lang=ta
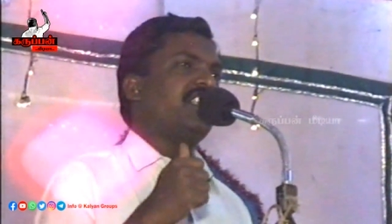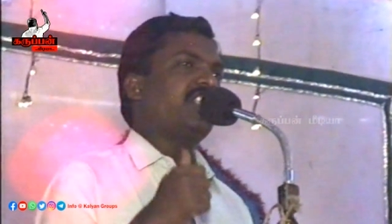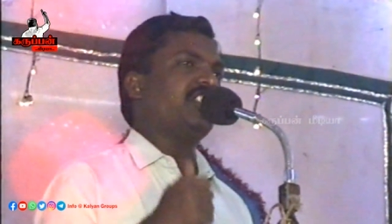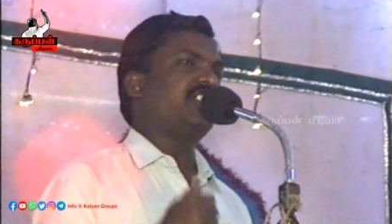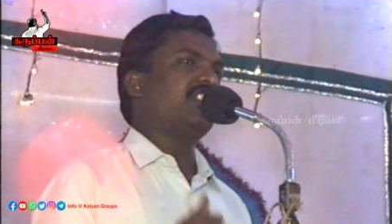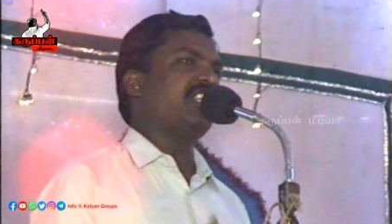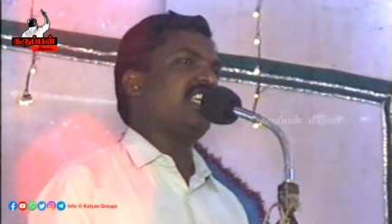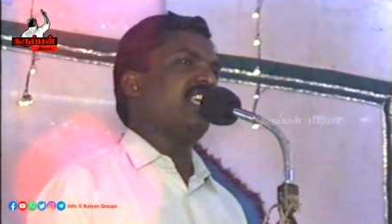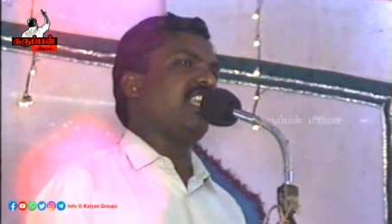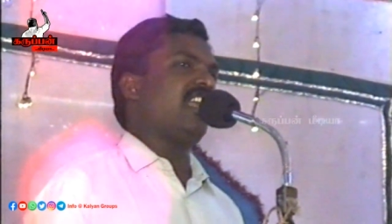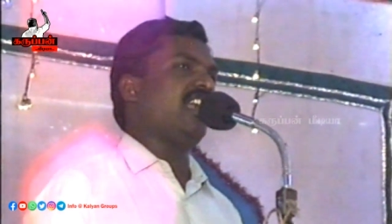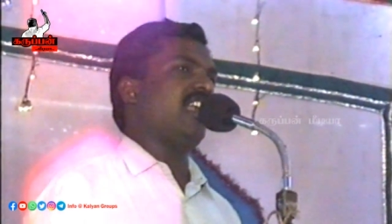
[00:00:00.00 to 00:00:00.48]

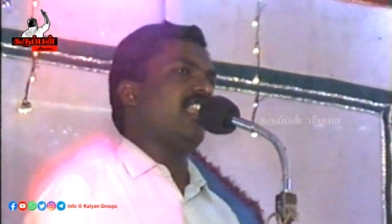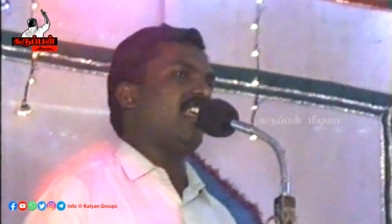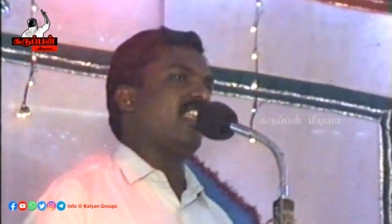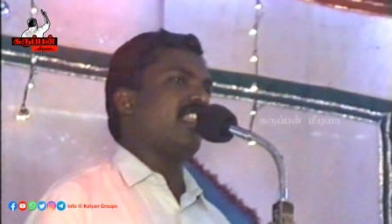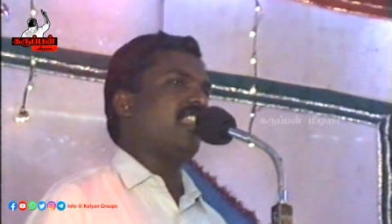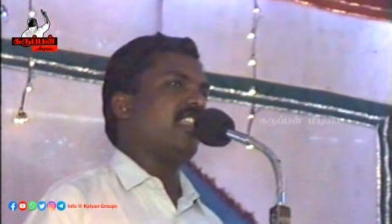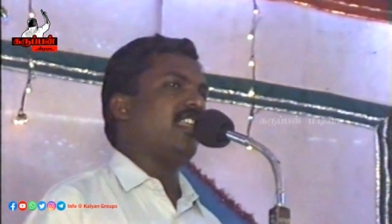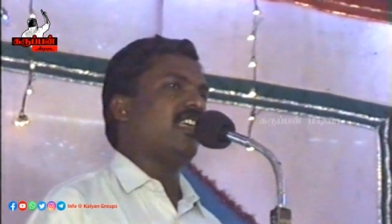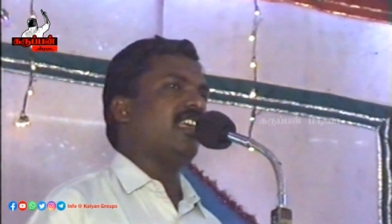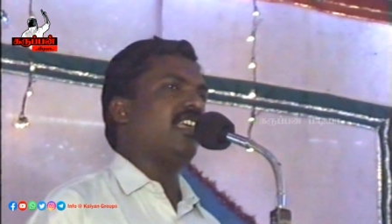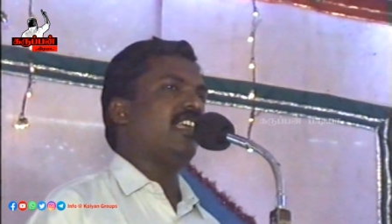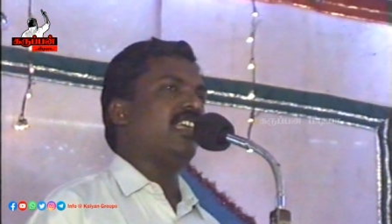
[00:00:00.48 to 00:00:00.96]
செயலாளர்
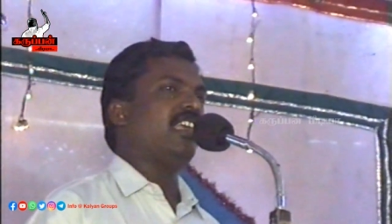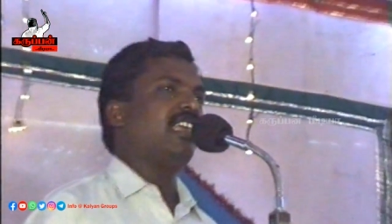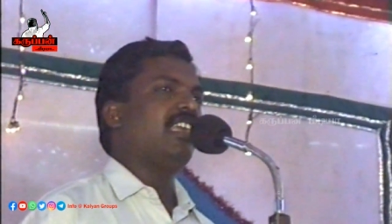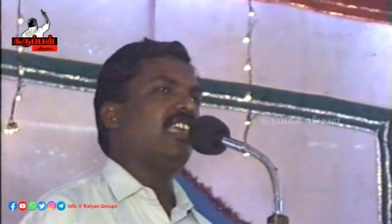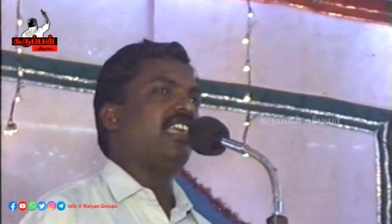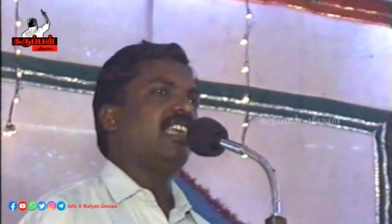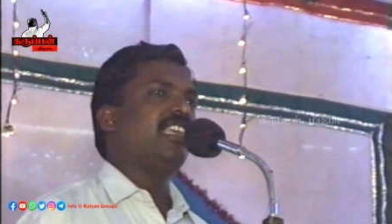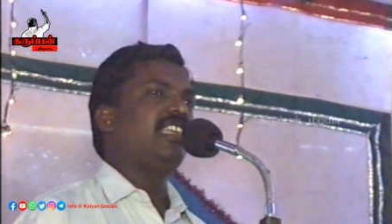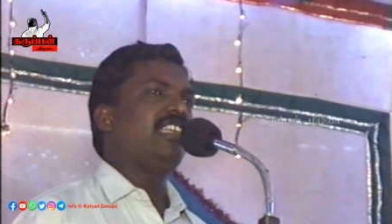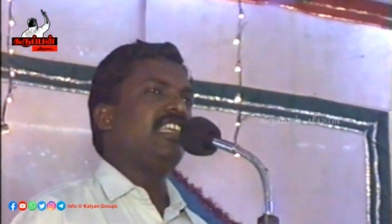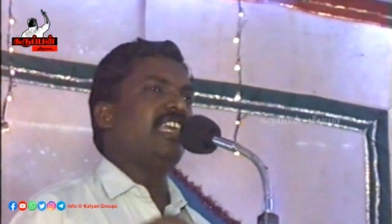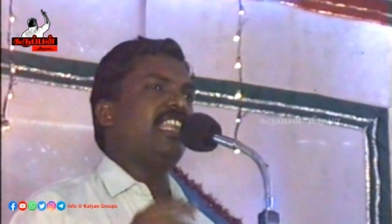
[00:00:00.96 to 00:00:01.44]

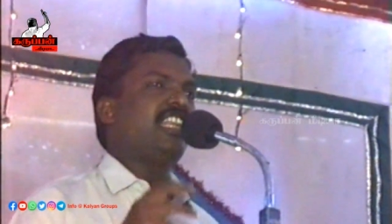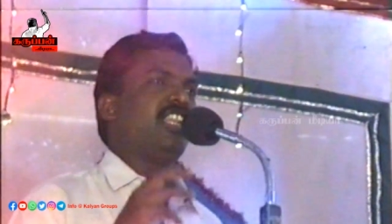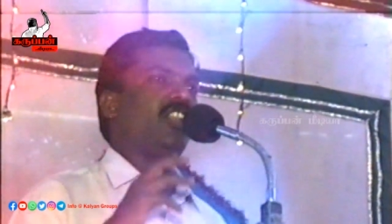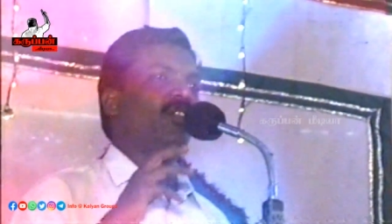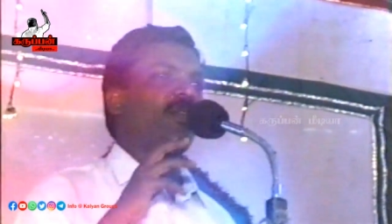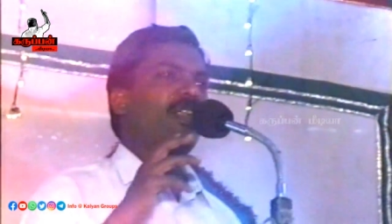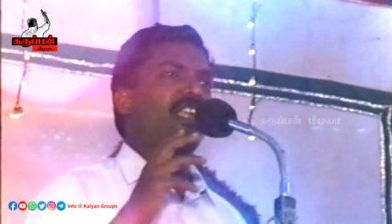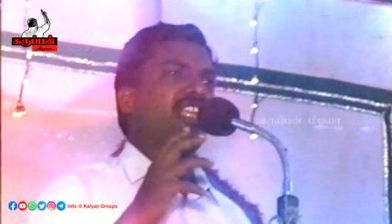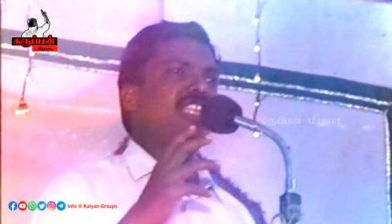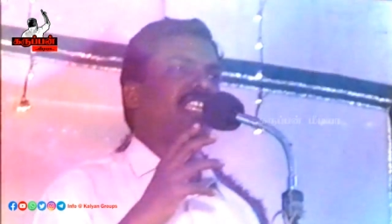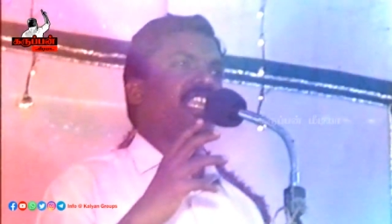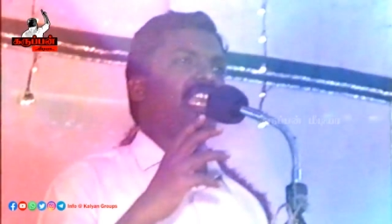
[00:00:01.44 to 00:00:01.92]
என்று
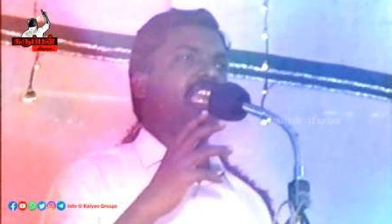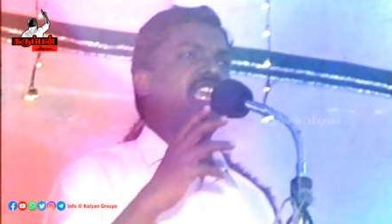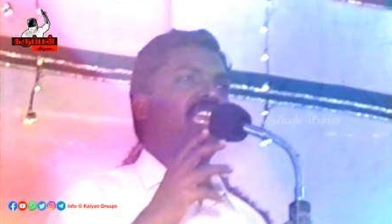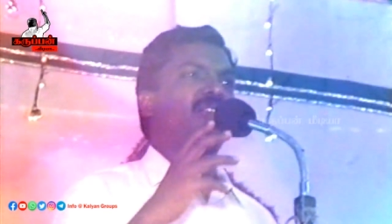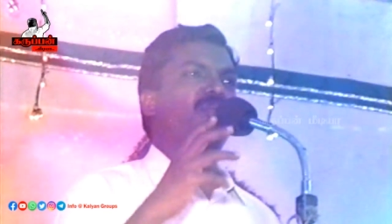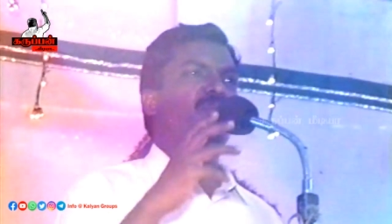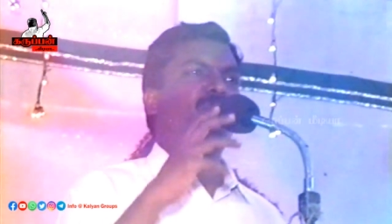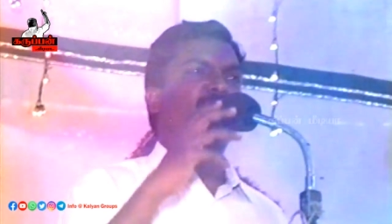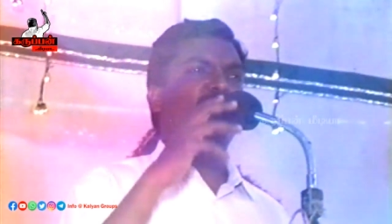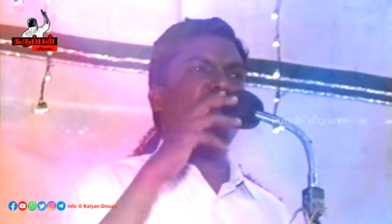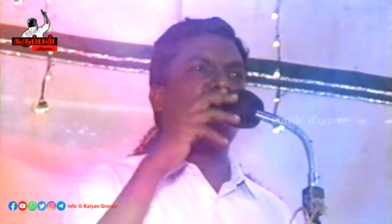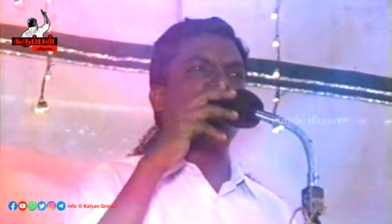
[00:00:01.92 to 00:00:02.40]
வெளியே
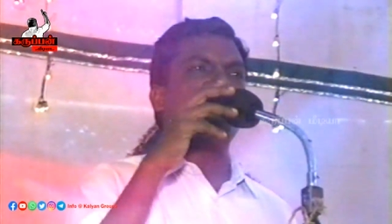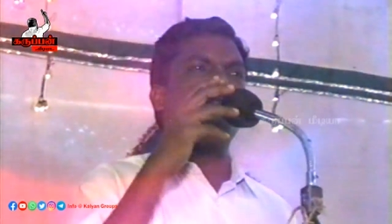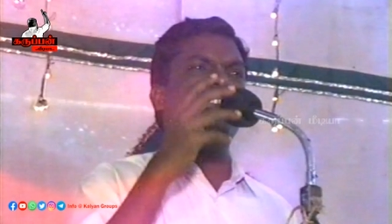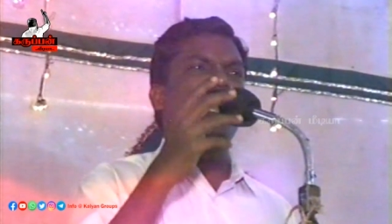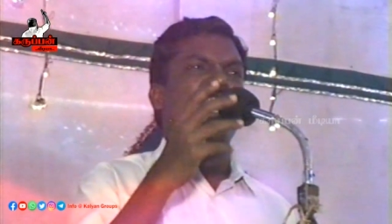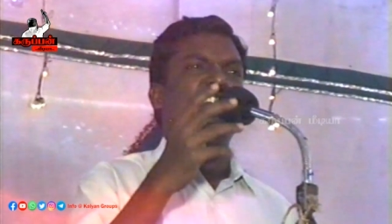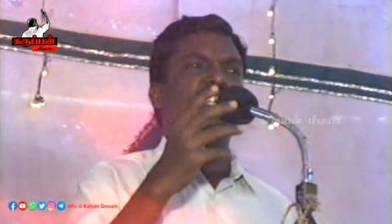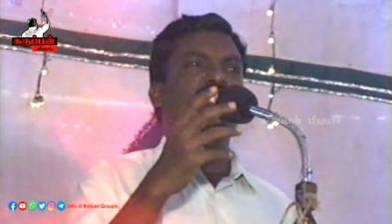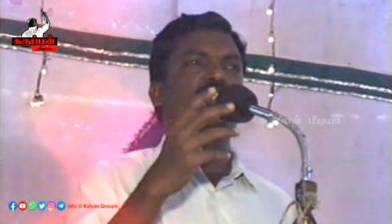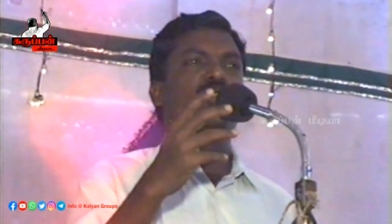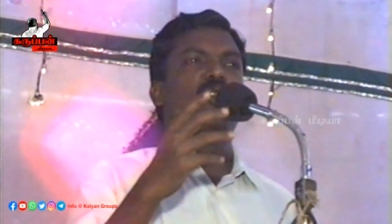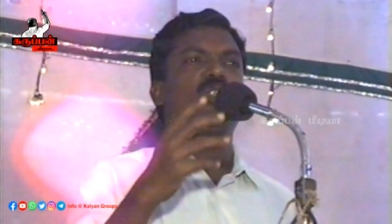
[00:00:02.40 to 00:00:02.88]
பெருமையாக
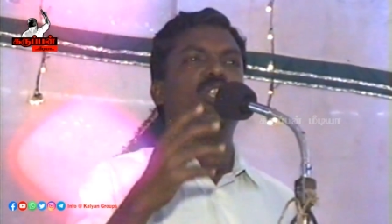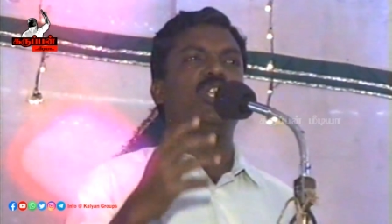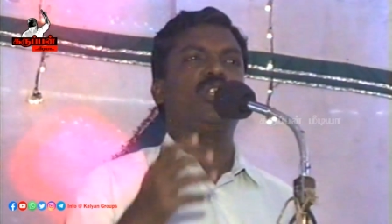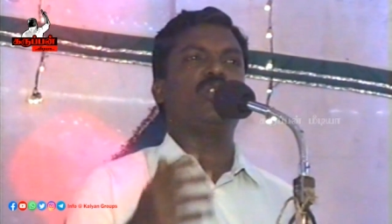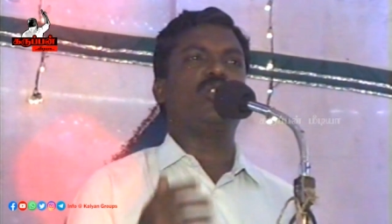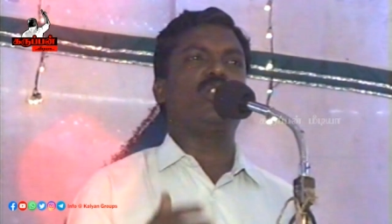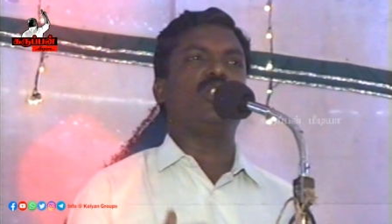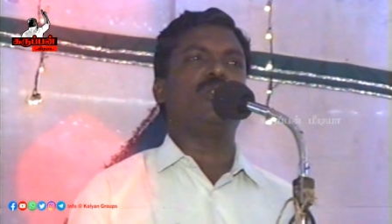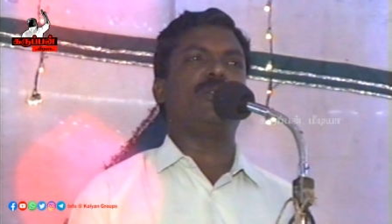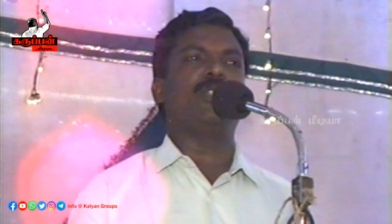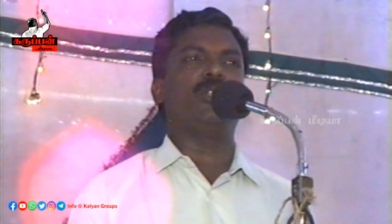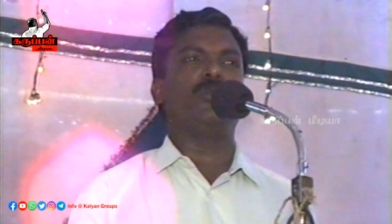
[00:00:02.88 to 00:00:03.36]
சொல்லிக்
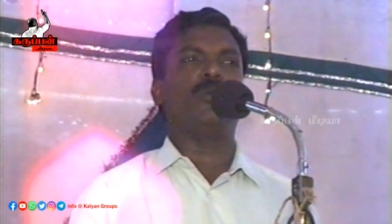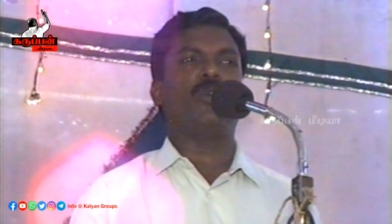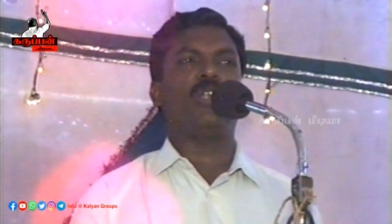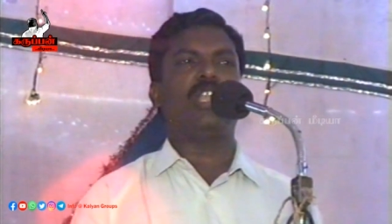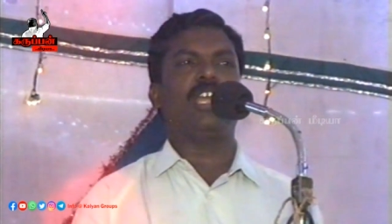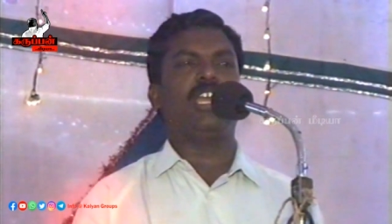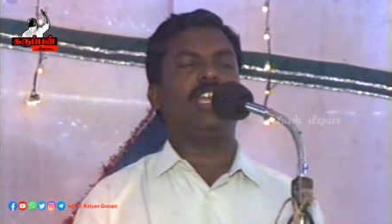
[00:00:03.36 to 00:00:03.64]
கொள்வது போல